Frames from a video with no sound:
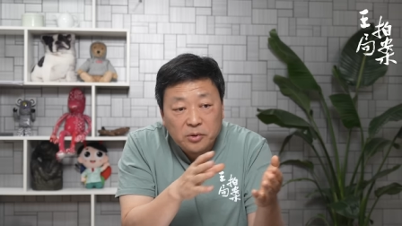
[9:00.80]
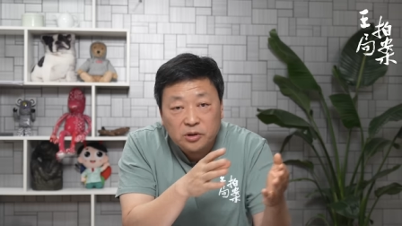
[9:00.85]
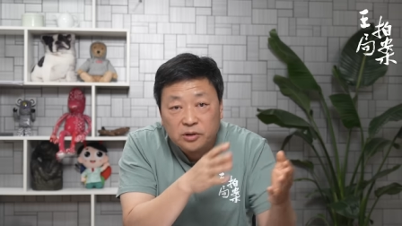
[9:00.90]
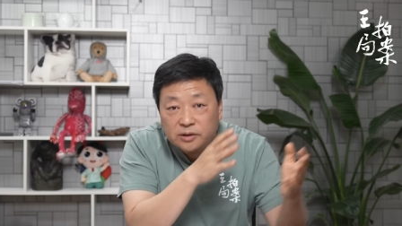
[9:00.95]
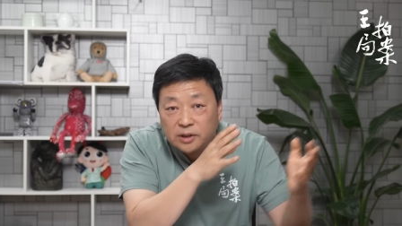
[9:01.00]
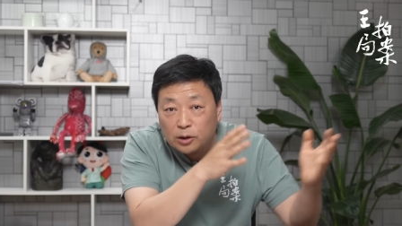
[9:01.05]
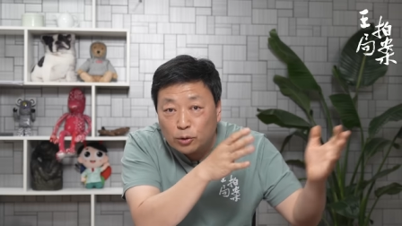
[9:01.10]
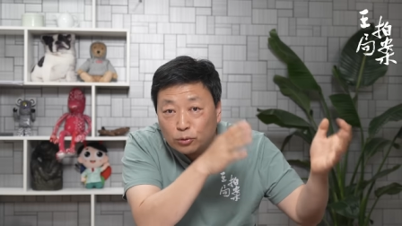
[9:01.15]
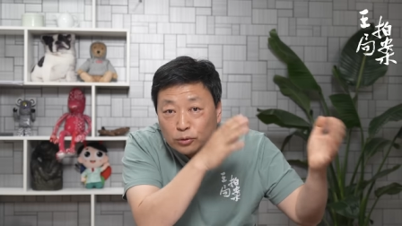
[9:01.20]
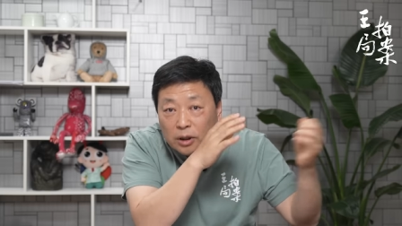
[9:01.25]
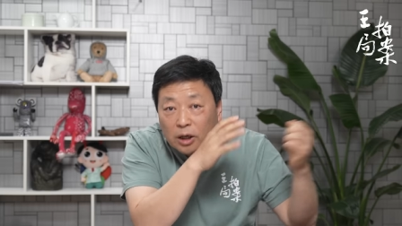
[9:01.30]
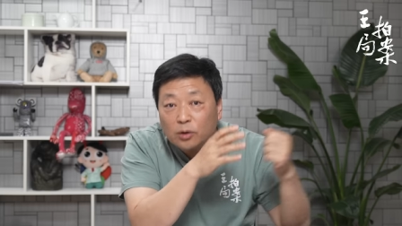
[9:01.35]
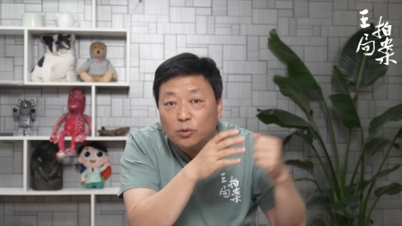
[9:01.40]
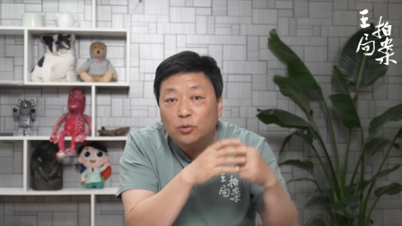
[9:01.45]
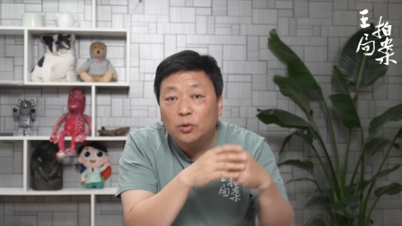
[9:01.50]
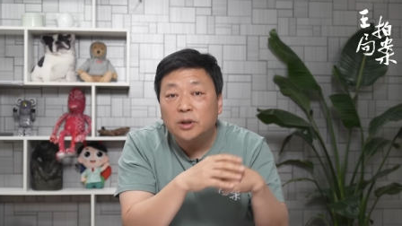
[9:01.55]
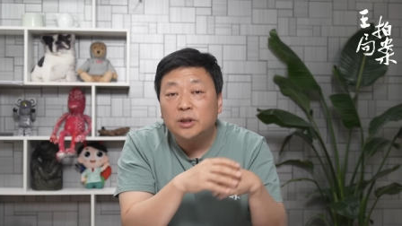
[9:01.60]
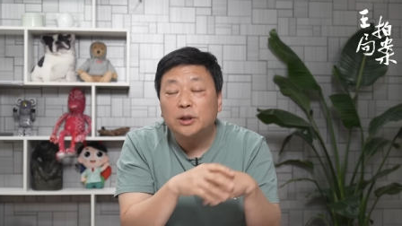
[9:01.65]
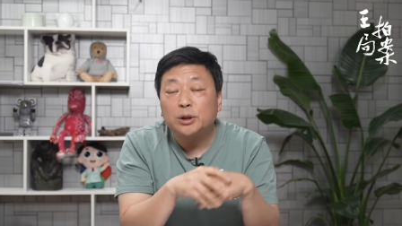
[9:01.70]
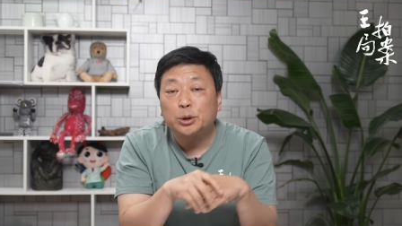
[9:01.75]
们是在共产
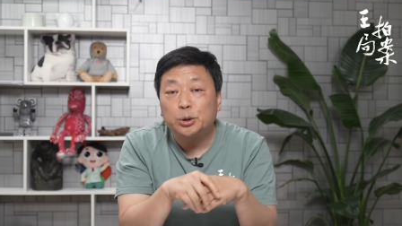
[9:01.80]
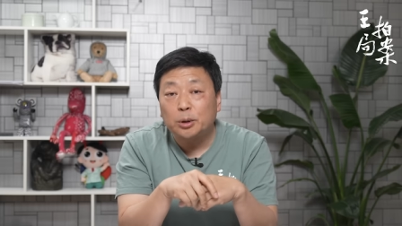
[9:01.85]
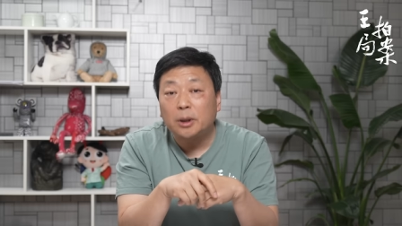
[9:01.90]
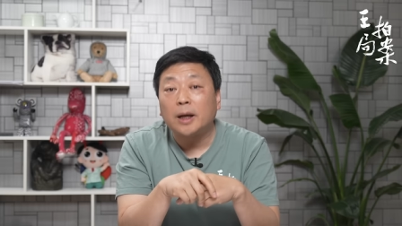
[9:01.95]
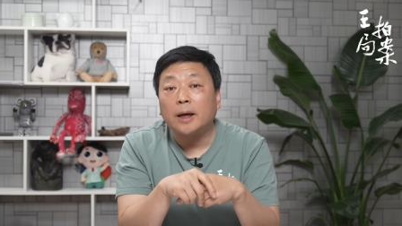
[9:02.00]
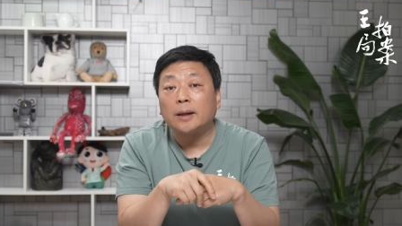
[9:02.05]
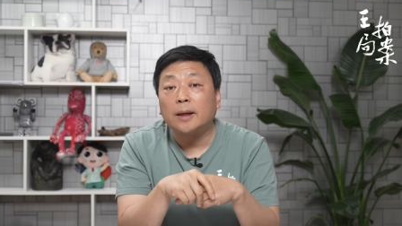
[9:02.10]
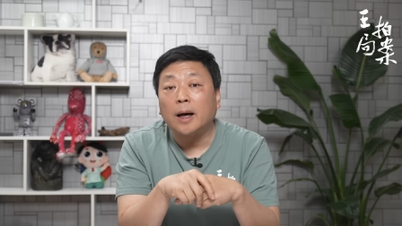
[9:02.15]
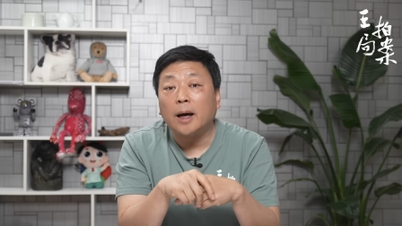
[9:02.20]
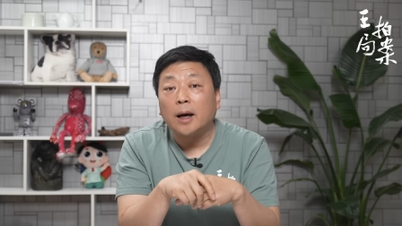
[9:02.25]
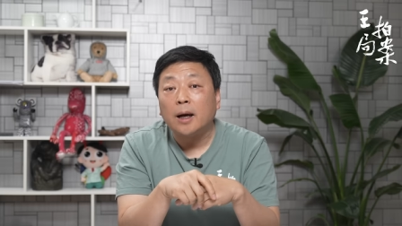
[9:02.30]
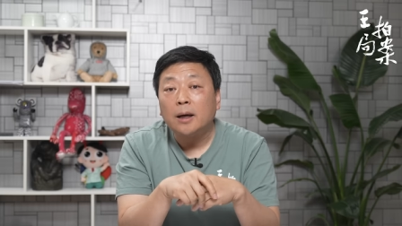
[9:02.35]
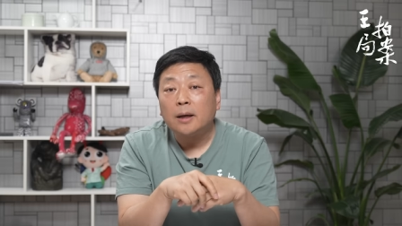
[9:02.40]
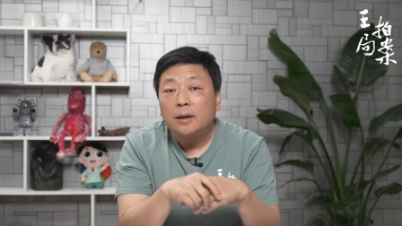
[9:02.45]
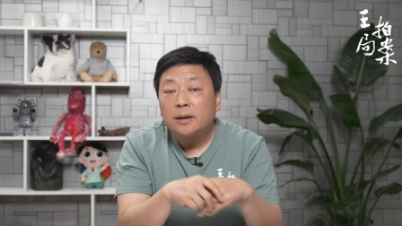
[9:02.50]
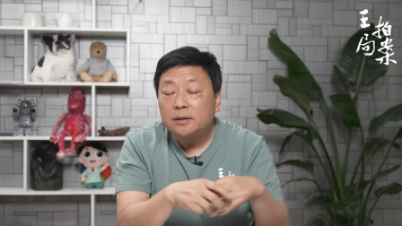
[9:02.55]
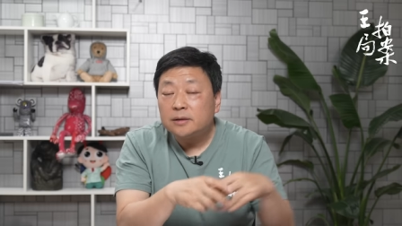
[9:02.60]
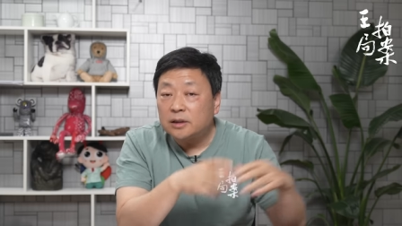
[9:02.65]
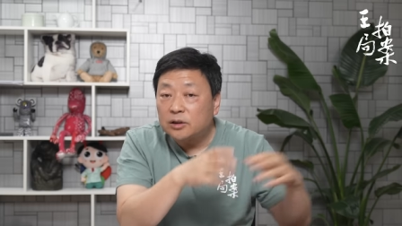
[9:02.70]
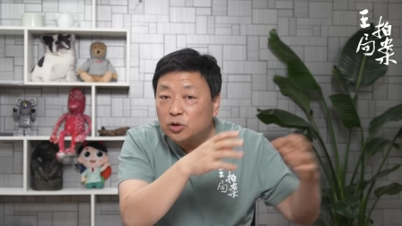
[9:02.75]
国际学来的，
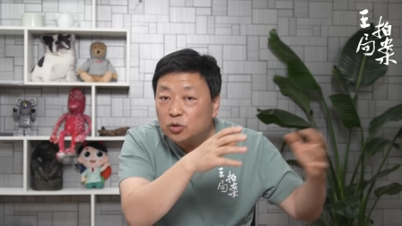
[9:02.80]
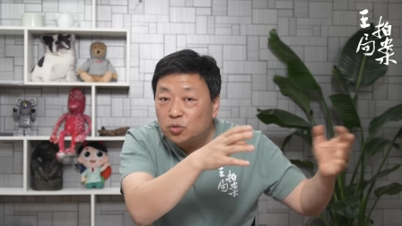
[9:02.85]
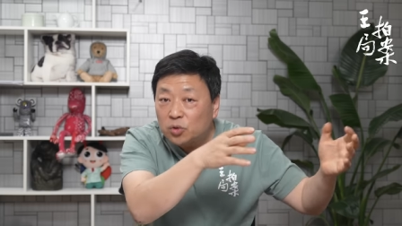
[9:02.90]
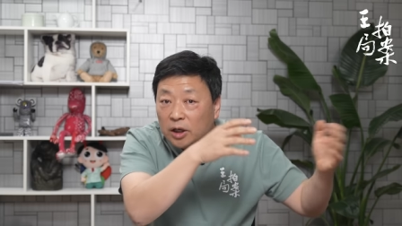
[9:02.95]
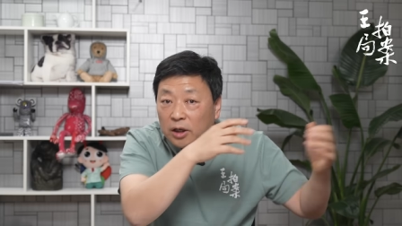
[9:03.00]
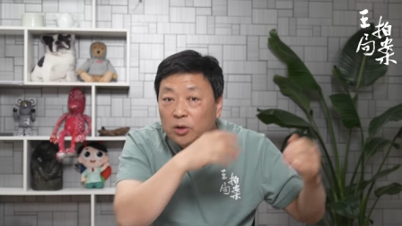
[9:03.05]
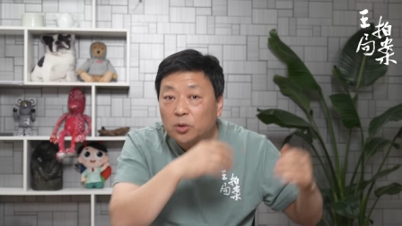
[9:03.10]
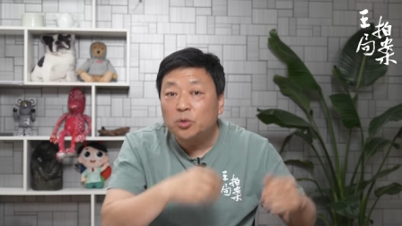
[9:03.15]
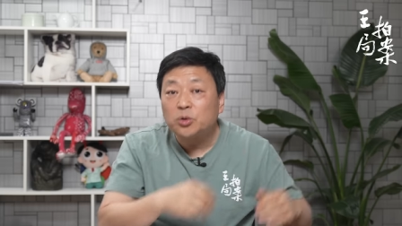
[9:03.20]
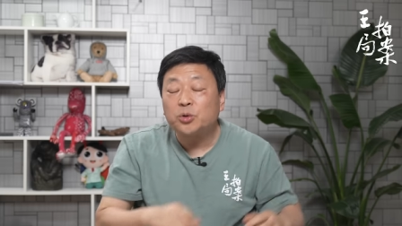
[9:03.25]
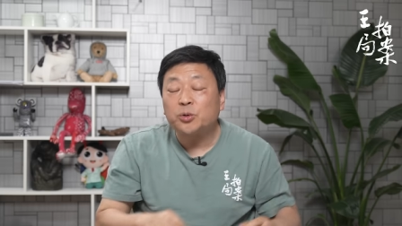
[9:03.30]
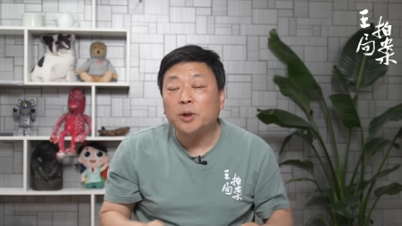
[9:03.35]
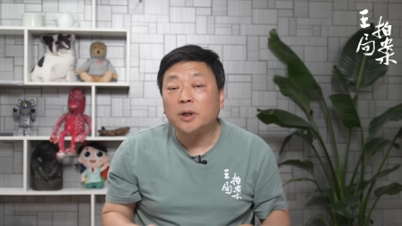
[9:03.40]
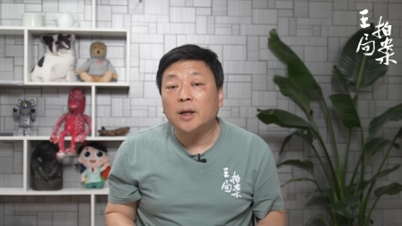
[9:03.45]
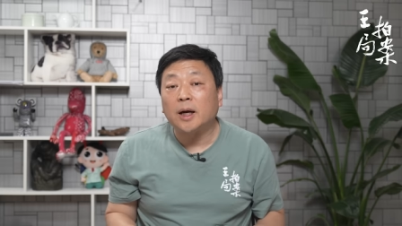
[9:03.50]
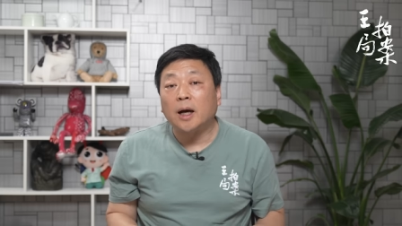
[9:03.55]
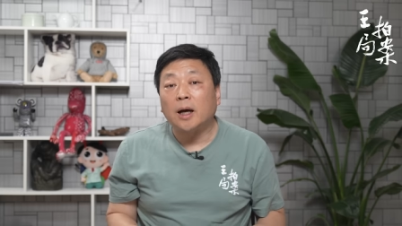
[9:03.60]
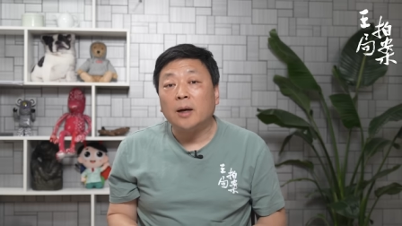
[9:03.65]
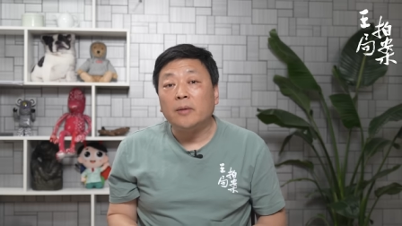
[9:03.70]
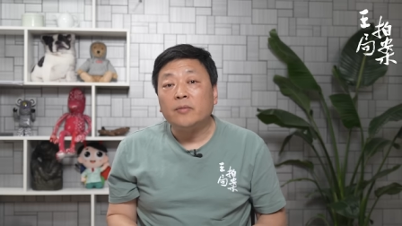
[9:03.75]
在苏联留学
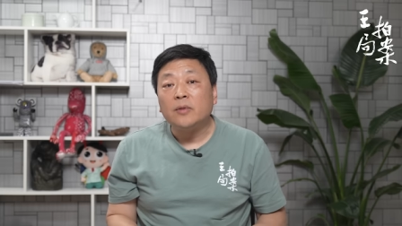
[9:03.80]
的，